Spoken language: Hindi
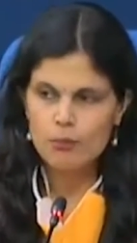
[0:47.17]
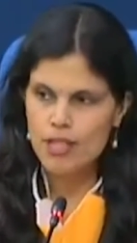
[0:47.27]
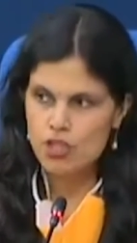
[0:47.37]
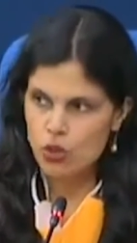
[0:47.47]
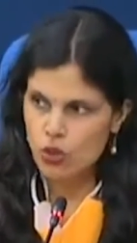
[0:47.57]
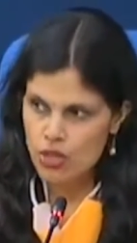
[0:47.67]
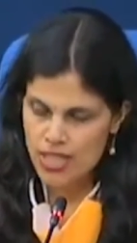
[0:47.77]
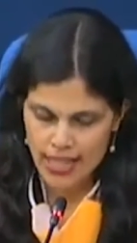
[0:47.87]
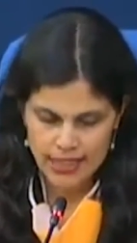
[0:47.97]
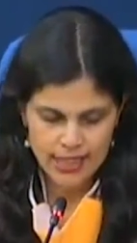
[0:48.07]
बसों को
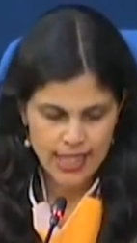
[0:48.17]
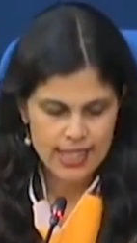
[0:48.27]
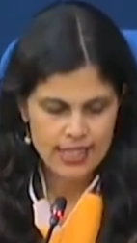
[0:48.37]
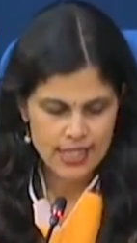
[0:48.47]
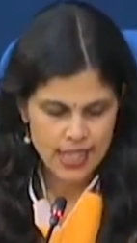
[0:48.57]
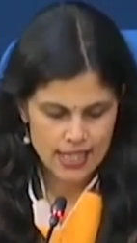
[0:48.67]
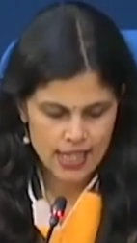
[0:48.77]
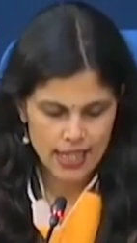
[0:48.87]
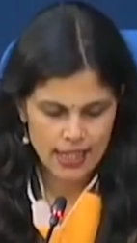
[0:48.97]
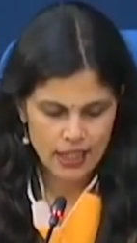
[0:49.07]
सैनिटाइज किया
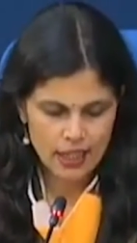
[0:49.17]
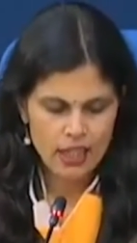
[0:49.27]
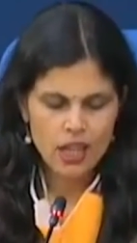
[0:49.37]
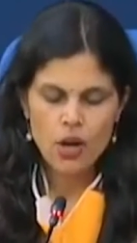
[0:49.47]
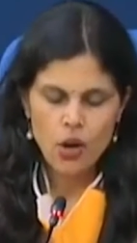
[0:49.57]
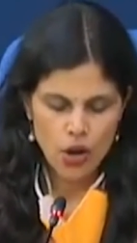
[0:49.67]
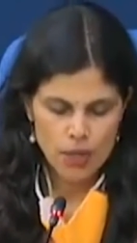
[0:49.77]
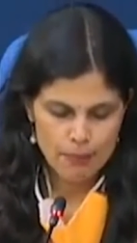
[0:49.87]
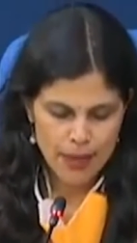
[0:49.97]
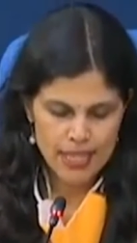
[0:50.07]
जाएगा और
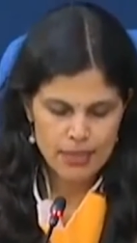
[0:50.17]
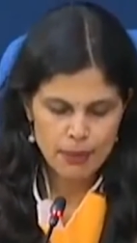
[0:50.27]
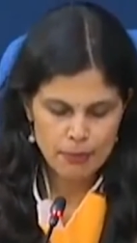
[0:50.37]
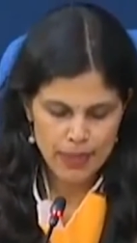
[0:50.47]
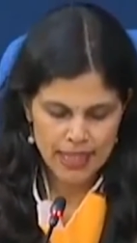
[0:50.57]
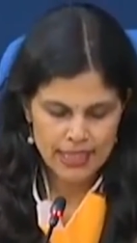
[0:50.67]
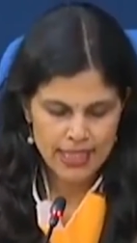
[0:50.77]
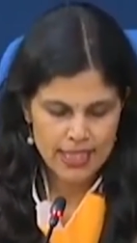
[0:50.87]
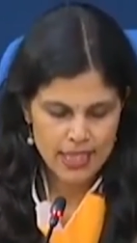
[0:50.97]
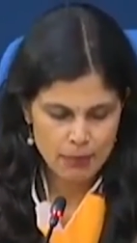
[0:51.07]
बस में
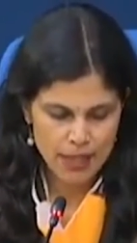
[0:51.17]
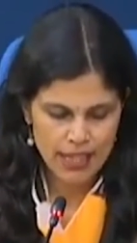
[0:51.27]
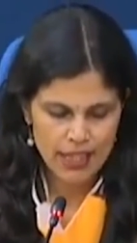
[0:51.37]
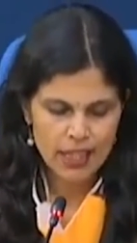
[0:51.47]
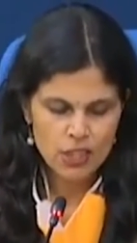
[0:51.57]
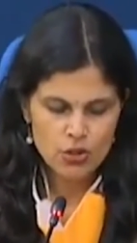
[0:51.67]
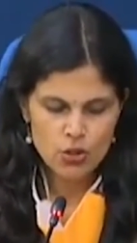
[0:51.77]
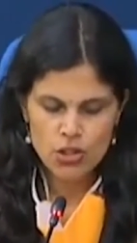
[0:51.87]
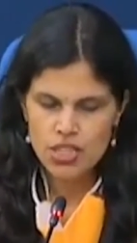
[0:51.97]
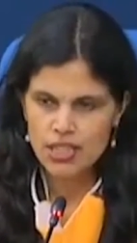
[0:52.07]
बैठते समय
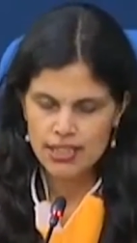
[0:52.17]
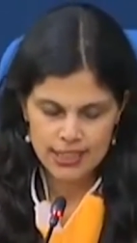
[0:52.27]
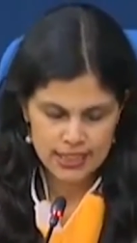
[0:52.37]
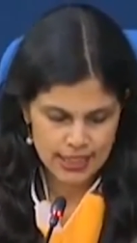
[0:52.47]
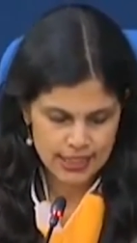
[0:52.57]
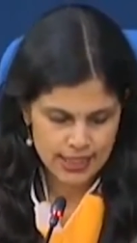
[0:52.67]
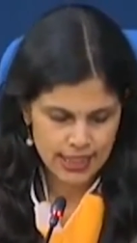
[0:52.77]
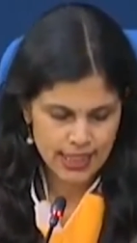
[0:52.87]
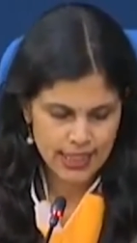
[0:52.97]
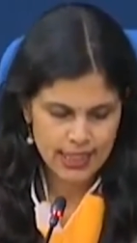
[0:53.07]
सोशल
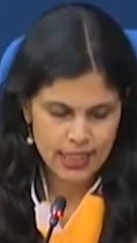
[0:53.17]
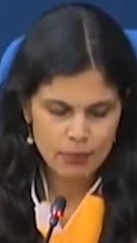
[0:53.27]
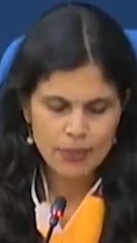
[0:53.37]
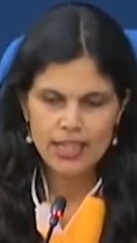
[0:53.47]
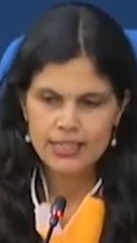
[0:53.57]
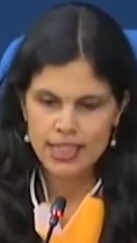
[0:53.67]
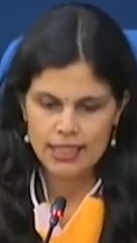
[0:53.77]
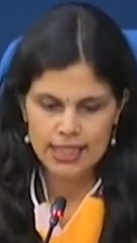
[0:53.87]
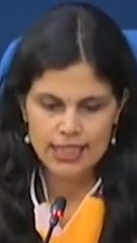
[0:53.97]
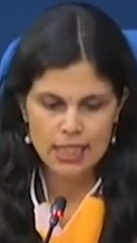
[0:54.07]
डिस्टेंसिंग के नियम का
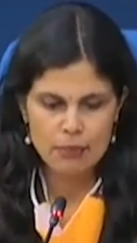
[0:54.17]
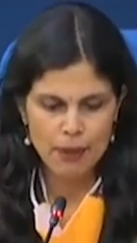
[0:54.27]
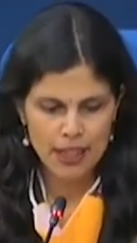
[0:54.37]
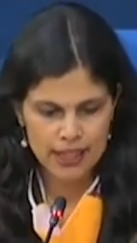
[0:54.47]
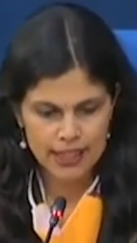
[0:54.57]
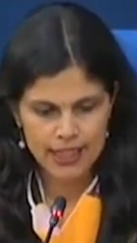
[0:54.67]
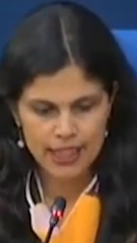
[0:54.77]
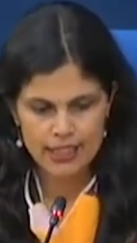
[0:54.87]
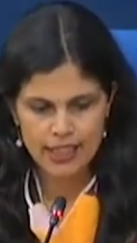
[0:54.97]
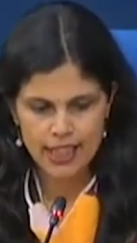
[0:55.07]
सख्ती से पालन
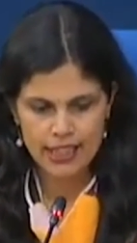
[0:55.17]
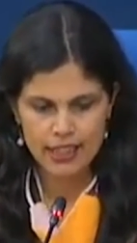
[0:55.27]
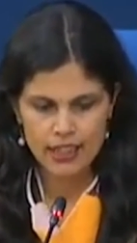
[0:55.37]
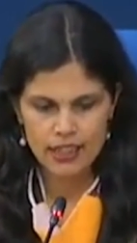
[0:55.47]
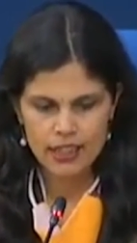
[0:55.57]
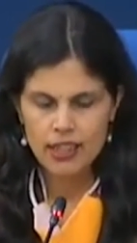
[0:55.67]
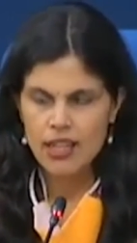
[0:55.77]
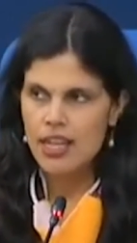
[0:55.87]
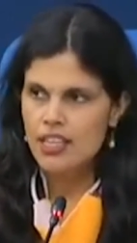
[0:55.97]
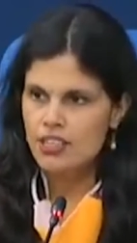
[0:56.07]
किया जाएगा
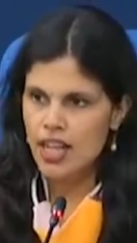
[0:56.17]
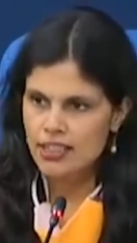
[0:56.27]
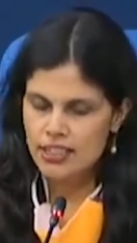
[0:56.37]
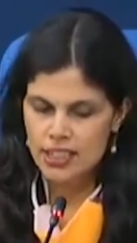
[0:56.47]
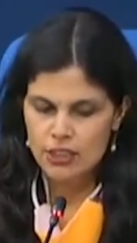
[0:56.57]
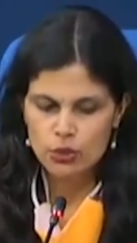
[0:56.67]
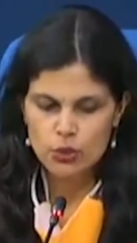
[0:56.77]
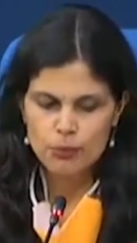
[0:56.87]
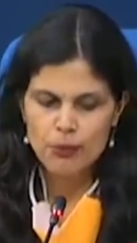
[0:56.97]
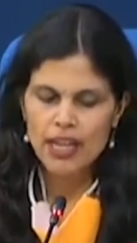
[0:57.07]
ट्रांजिट
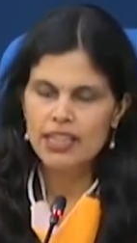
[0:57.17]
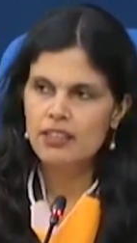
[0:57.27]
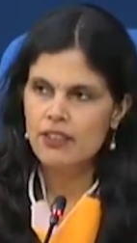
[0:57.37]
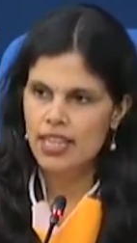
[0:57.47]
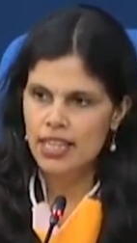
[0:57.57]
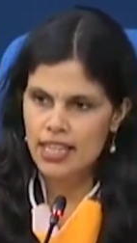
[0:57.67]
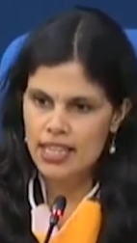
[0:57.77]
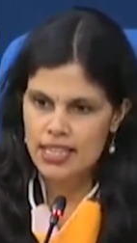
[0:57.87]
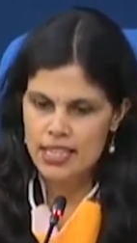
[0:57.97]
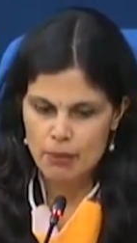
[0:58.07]
रूट में आने
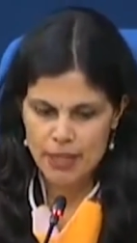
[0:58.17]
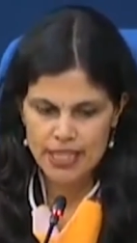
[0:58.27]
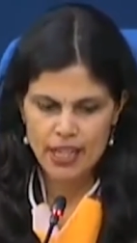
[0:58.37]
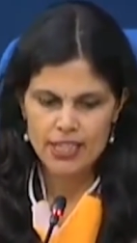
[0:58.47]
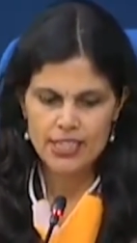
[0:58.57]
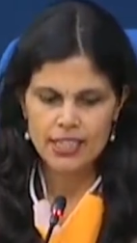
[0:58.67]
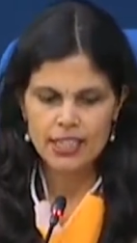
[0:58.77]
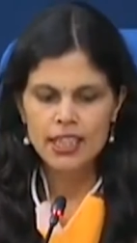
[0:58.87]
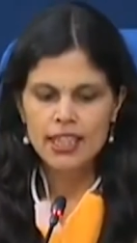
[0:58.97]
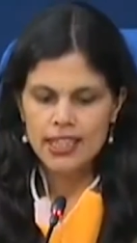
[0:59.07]
वाले सभी राज्य
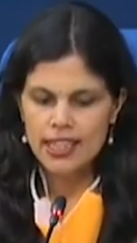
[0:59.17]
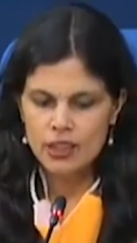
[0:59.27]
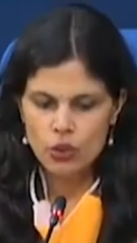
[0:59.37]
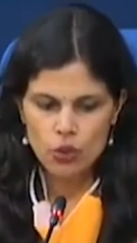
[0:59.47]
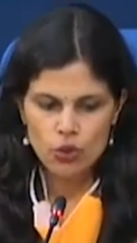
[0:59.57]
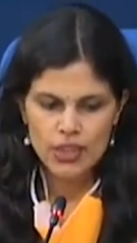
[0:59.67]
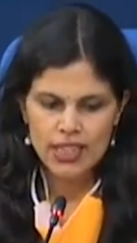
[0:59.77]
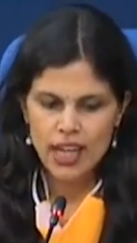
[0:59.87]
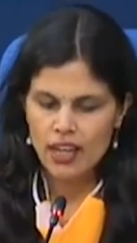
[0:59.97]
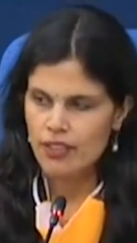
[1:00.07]
इन लोगों
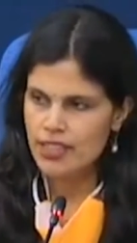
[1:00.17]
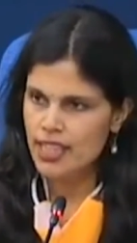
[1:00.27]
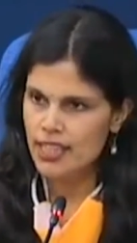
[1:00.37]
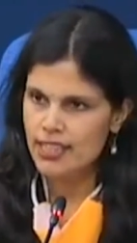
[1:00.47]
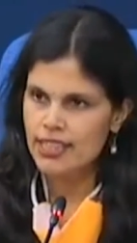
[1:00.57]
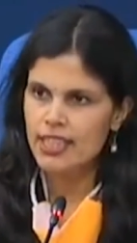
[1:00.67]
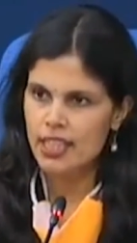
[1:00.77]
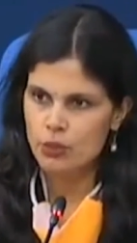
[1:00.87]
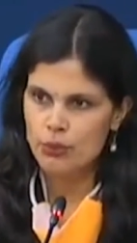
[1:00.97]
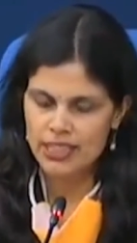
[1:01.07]
की आवाजाही की
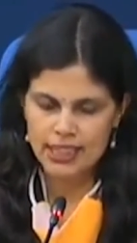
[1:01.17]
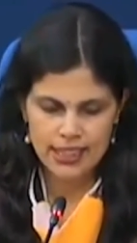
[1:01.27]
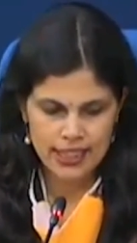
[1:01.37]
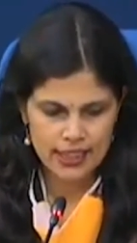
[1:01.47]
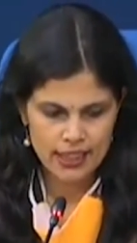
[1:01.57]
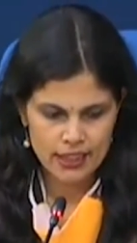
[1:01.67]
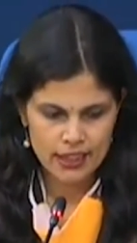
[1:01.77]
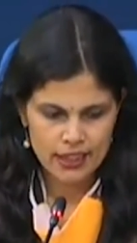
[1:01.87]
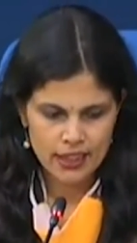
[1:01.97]
अनुमति देंगे